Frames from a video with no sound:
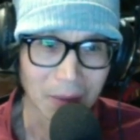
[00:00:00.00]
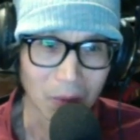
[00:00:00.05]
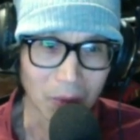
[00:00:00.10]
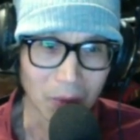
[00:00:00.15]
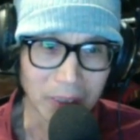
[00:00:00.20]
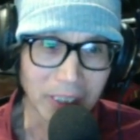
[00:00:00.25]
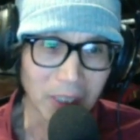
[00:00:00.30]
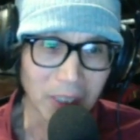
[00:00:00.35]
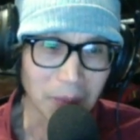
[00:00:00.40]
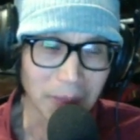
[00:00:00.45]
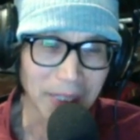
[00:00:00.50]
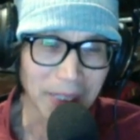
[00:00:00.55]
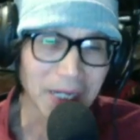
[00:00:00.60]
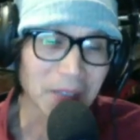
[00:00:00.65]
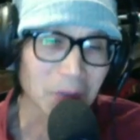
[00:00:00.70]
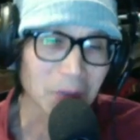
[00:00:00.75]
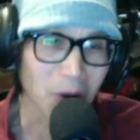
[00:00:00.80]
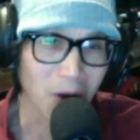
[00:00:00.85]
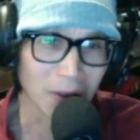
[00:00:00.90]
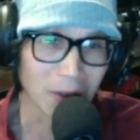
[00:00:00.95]
คนที่เขาเป็น
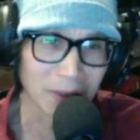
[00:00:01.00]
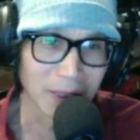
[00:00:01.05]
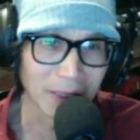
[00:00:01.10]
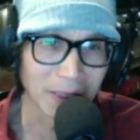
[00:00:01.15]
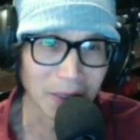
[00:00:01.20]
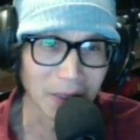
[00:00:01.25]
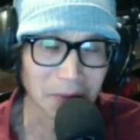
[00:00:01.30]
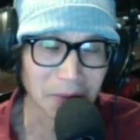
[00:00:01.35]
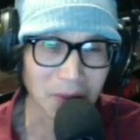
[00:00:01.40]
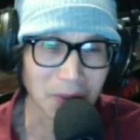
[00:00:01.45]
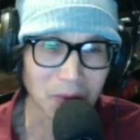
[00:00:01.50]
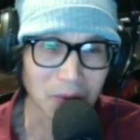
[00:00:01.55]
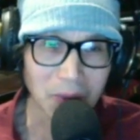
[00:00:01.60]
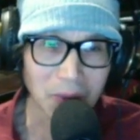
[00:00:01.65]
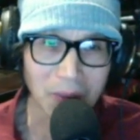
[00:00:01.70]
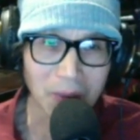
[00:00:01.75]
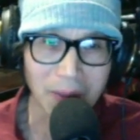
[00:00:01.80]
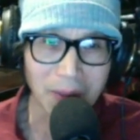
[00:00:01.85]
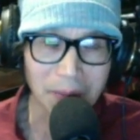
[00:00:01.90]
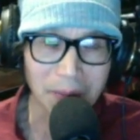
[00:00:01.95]
นักร้องนะเราจะรู้
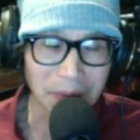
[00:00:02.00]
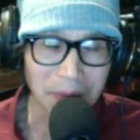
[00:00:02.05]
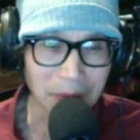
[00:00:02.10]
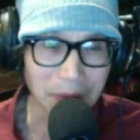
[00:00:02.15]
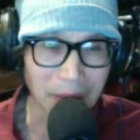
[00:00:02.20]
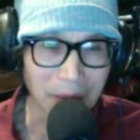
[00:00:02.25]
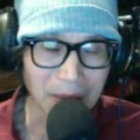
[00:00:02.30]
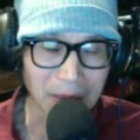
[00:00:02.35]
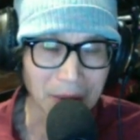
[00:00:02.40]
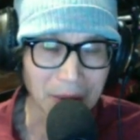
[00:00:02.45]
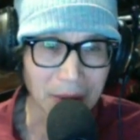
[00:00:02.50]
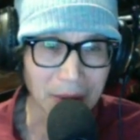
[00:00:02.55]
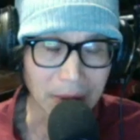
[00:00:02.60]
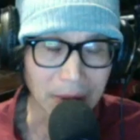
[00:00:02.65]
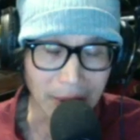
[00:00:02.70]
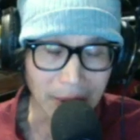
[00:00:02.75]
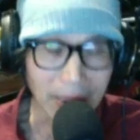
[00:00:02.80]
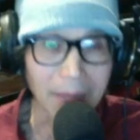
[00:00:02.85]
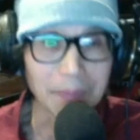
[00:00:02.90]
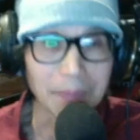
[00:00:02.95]
เลยว่ามันเป็นอี
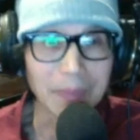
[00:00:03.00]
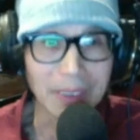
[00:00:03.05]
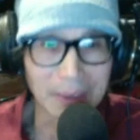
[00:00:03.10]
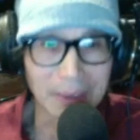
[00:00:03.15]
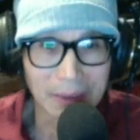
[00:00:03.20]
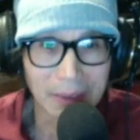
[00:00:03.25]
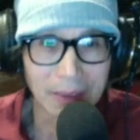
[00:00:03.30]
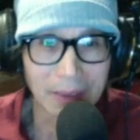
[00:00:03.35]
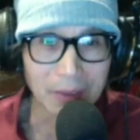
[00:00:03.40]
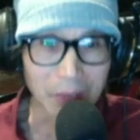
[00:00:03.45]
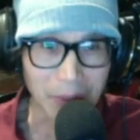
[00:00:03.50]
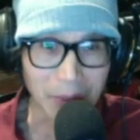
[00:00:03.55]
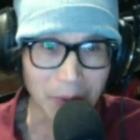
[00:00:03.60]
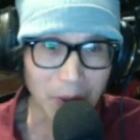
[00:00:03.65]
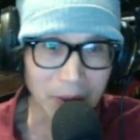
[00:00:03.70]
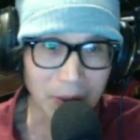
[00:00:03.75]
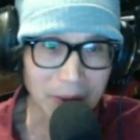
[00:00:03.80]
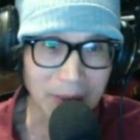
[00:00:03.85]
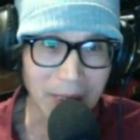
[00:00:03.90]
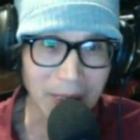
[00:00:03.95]
กระดับหนึ่งนะโดยเฉ
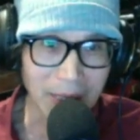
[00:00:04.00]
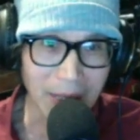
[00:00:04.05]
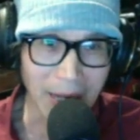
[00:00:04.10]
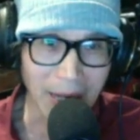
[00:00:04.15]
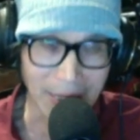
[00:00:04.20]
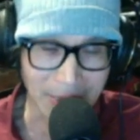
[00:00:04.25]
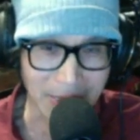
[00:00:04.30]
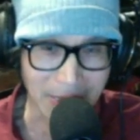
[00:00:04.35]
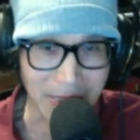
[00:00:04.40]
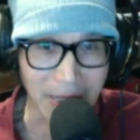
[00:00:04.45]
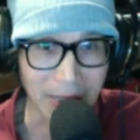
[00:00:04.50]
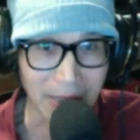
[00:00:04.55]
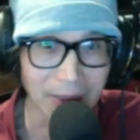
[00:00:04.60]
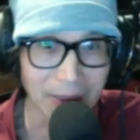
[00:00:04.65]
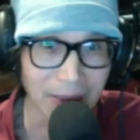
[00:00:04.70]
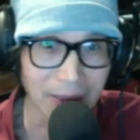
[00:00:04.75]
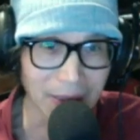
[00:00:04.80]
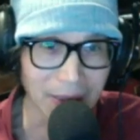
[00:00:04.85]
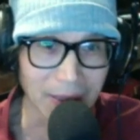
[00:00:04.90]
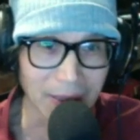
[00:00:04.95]
พาะถ้าอัดเสียง
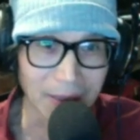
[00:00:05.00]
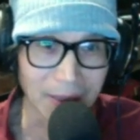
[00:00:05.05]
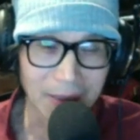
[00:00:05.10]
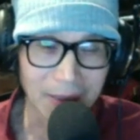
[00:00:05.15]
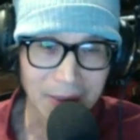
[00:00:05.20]
เนี่ยนะ